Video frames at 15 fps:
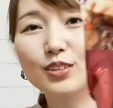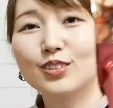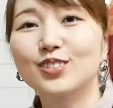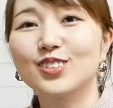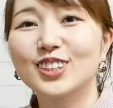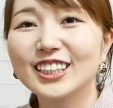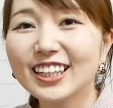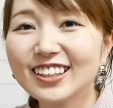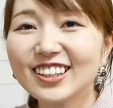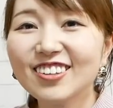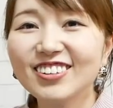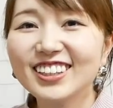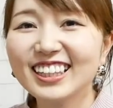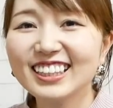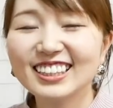使って
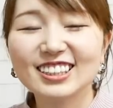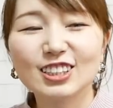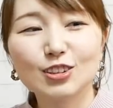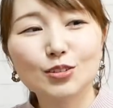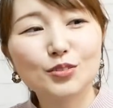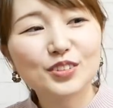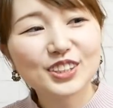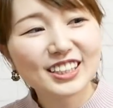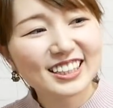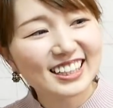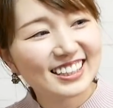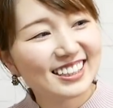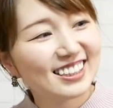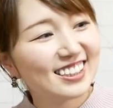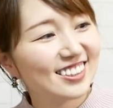みたいってずっと思って
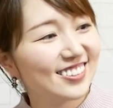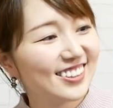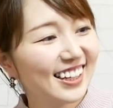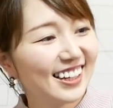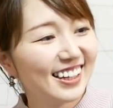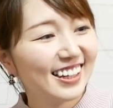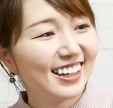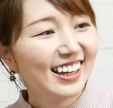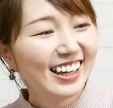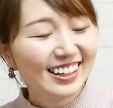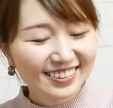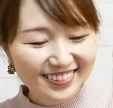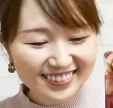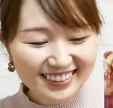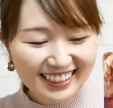たんですよね
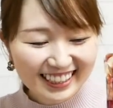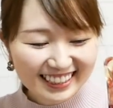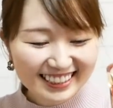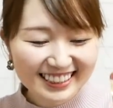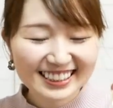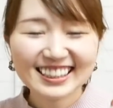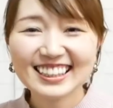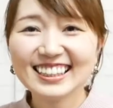嬉